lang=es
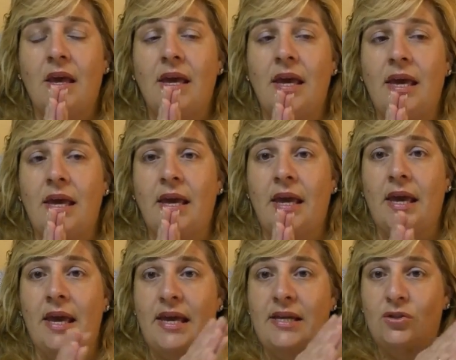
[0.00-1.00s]
Y
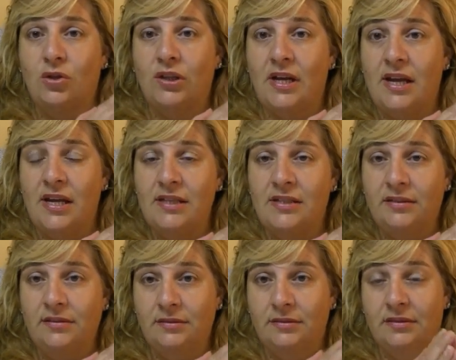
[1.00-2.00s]
esto tenéis
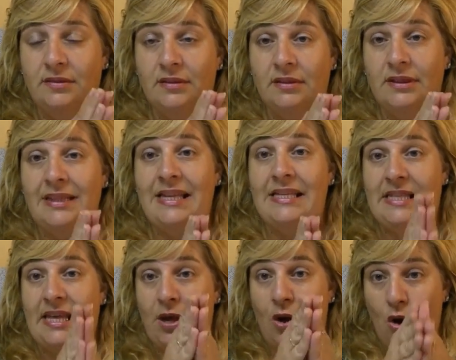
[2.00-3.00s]

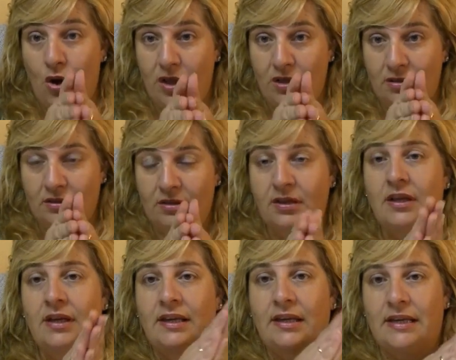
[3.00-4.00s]
desde hoy
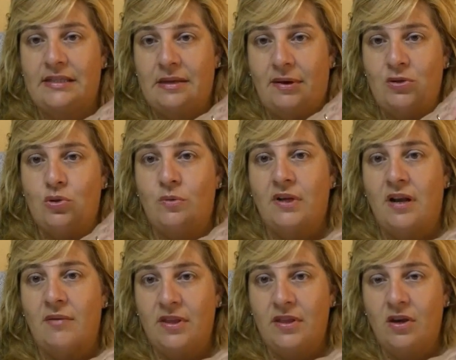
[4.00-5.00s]
que se va a subir el
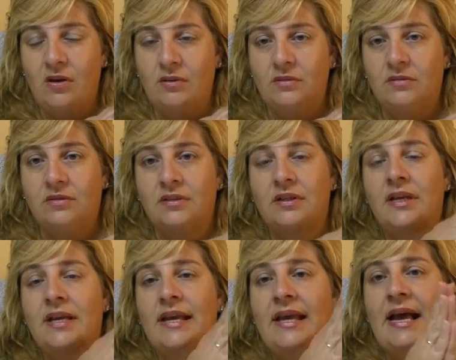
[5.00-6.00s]
vídeo
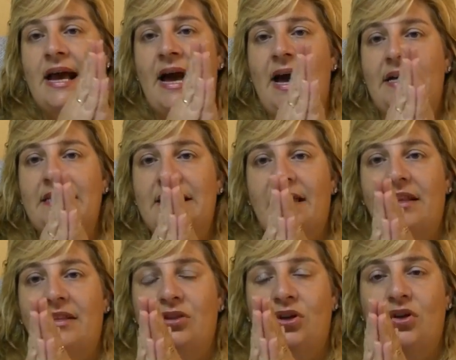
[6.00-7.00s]
hasta
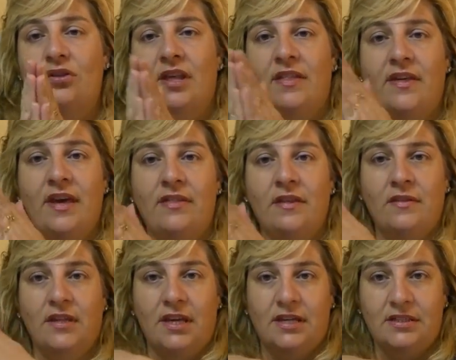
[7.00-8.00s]
dentro de 10
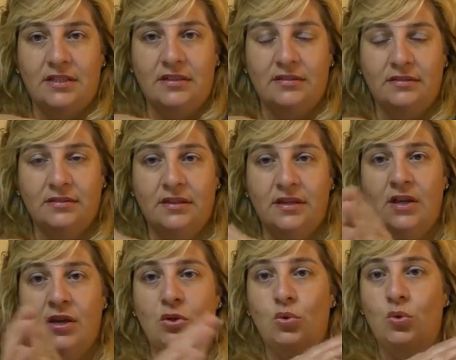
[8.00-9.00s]
días.
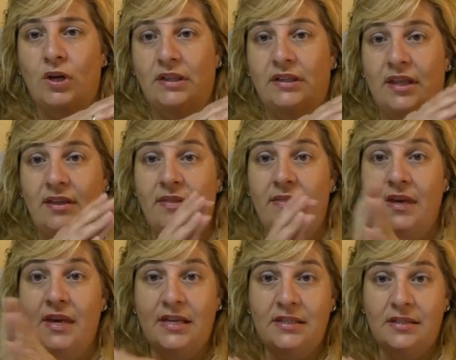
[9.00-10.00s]
Durante 10
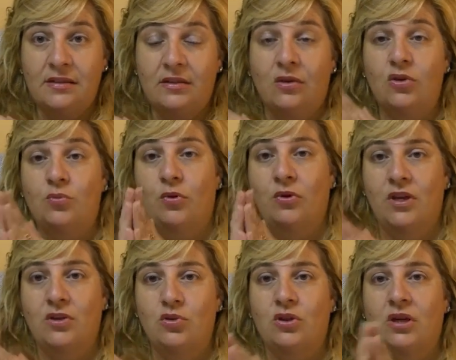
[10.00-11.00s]
días os
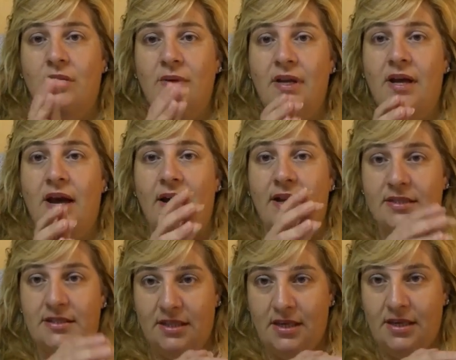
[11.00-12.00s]
podéis suscribir a
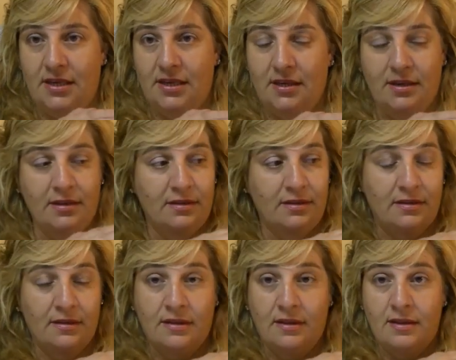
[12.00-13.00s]
este,
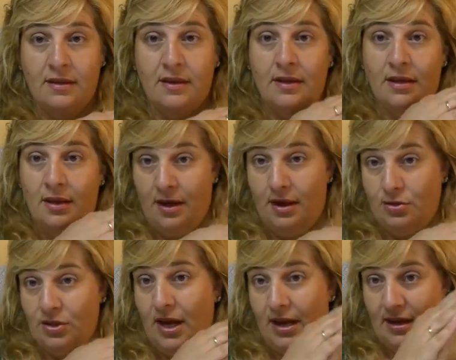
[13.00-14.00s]
o
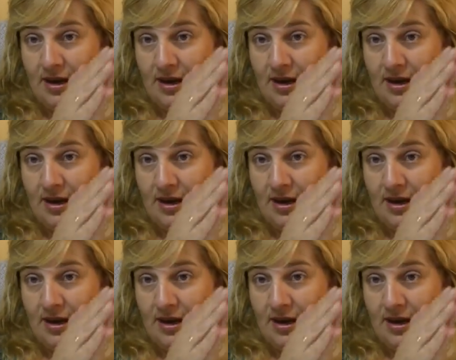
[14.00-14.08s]
sea, al